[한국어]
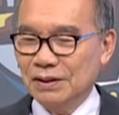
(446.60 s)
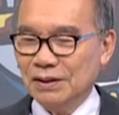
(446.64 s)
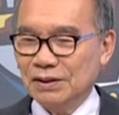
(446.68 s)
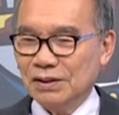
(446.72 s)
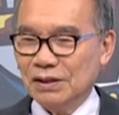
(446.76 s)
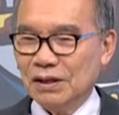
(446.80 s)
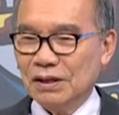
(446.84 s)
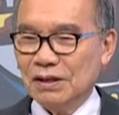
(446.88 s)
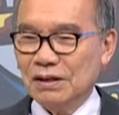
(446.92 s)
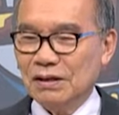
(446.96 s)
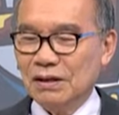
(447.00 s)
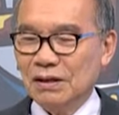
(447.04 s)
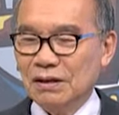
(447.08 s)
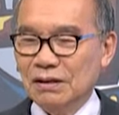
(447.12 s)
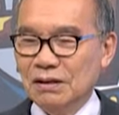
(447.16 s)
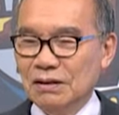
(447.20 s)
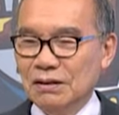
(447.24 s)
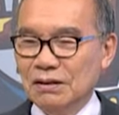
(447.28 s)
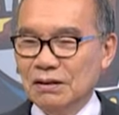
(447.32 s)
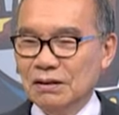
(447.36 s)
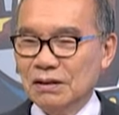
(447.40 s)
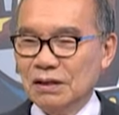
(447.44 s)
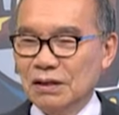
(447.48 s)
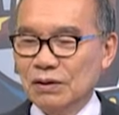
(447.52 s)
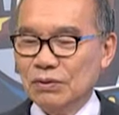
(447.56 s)
잘난
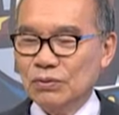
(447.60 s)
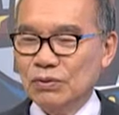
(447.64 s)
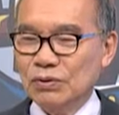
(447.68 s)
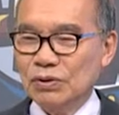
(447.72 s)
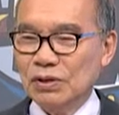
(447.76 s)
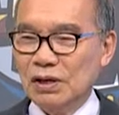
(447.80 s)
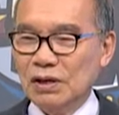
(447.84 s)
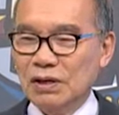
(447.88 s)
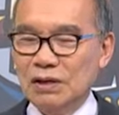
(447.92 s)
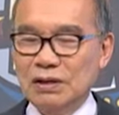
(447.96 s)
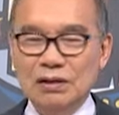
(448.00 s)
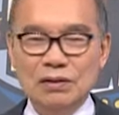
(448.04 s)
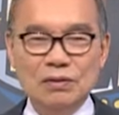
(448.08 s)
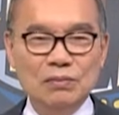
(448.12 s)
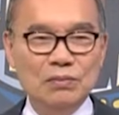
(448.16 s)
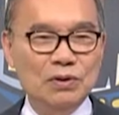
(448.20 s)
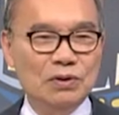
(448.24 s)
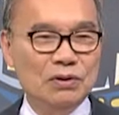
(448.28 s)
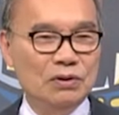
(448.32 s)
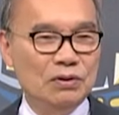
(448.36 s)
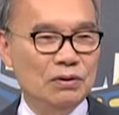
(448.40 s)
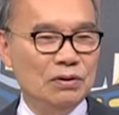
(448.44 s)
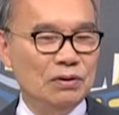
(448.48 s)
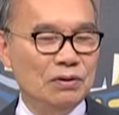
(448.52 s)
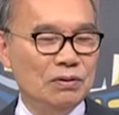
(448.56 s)
여자하고
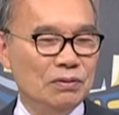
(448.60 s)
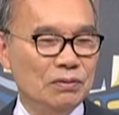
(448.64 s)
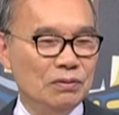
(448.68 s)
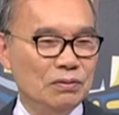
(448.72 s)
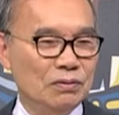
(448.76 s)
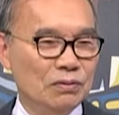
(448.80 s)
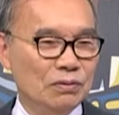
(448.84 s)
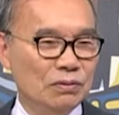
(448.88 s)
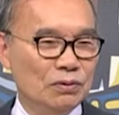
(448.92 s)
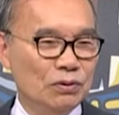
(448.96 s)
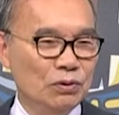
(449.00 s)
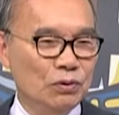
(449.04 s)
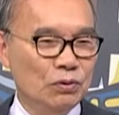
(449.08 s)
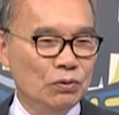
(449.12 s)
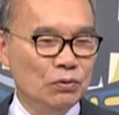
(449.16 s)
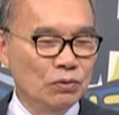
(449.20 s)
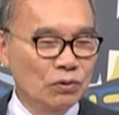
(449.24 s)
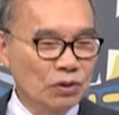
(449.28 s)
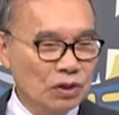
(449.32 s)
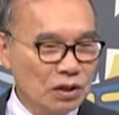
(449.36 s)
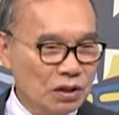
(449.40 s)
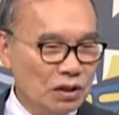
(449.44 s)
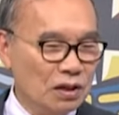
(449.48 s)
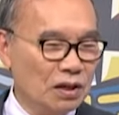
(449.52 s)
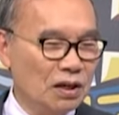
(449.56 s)
살려면은
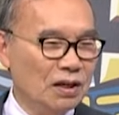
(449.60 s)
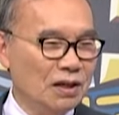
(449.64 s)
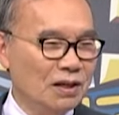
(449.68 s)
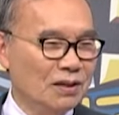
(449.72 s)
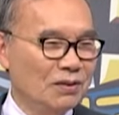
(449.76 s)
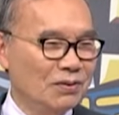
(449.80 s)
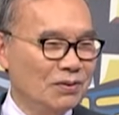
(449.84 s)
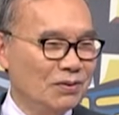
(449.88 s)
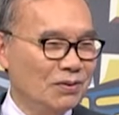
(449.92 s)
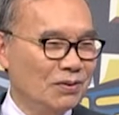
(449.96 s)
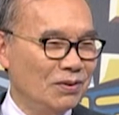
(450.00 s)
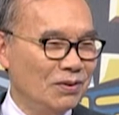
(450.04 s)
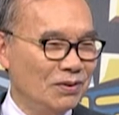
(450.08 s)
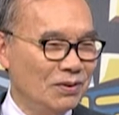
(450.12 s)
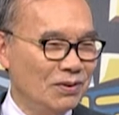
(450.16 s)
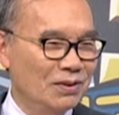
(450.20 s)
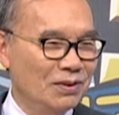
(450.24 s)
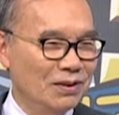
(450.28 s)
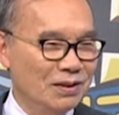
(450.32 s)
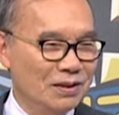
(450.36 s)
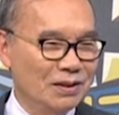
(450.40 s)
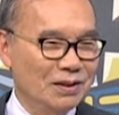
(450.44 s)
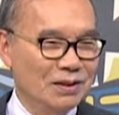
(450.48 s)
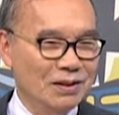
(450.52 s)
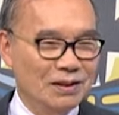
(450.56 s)
용기가 있고
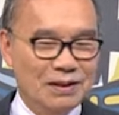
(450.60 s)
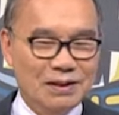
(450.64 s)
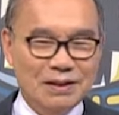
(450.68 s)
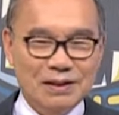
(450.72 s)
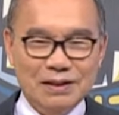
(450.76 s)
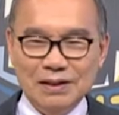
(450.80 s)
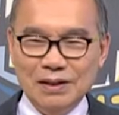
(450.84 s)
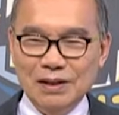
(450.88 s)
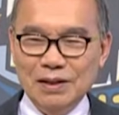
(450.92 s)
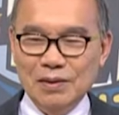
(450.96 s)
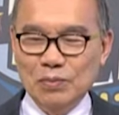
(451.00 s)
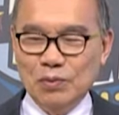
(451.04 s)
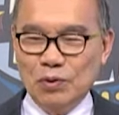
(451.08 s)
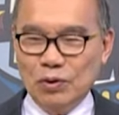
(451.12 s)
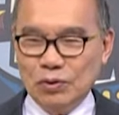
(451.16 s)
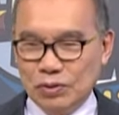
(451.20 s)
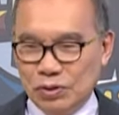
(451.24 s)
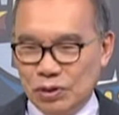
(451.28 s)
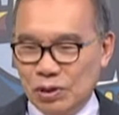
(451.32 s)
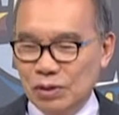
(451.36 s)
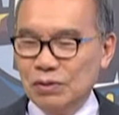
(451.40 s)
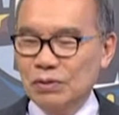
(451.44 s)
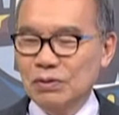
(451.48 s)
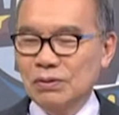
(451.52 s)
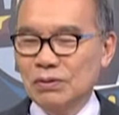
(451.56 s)
내
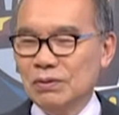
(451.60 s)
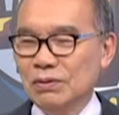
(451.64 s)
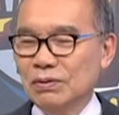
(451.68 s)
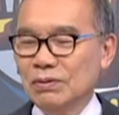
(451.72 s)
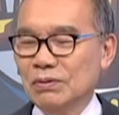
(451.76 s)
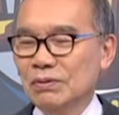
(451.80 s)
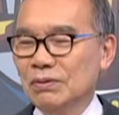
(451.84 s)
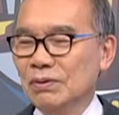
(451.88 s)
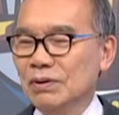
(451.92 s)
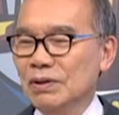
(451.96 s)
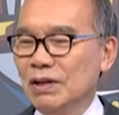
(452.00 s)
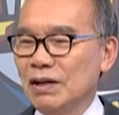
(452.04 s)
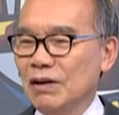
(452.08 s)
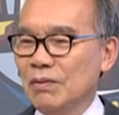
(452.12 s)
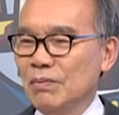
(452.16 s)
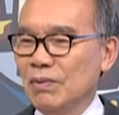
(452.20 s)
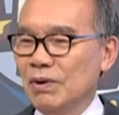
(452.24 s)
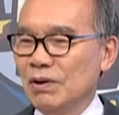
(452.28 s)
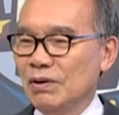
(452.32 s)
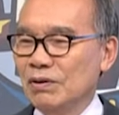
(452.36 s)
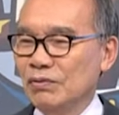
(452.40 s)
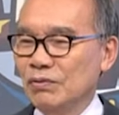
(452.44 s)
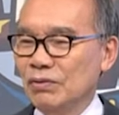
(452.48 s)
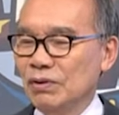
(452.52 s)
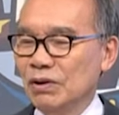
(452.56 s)
목숨 걸고 내
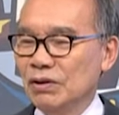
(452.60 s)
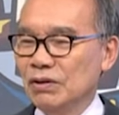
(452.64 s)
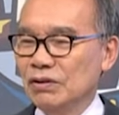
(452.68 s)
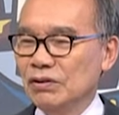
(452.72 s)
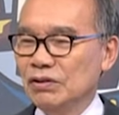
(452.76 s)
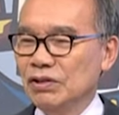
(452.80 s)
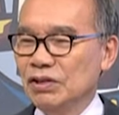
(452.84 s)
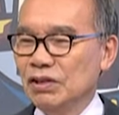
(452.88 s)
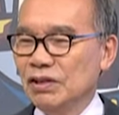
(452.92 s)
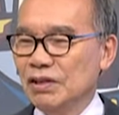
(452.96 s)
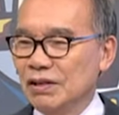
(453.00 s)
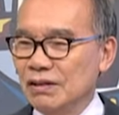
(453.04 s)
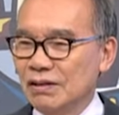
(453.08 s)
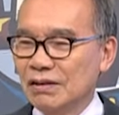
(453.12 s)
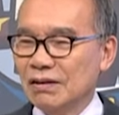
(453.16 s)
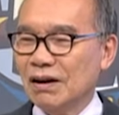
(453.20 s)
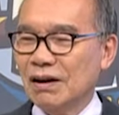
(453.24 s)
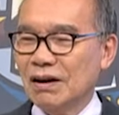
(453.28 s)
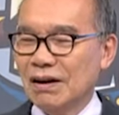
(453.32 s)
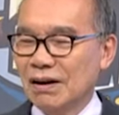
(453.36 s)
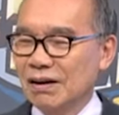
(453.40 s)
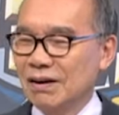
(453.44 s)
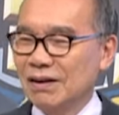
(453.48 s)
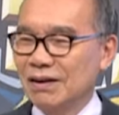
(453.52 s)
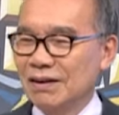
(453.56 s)
마누라는
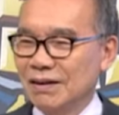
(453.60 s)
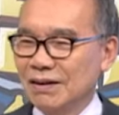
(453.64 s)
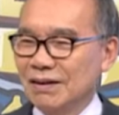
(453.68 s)
지킨다.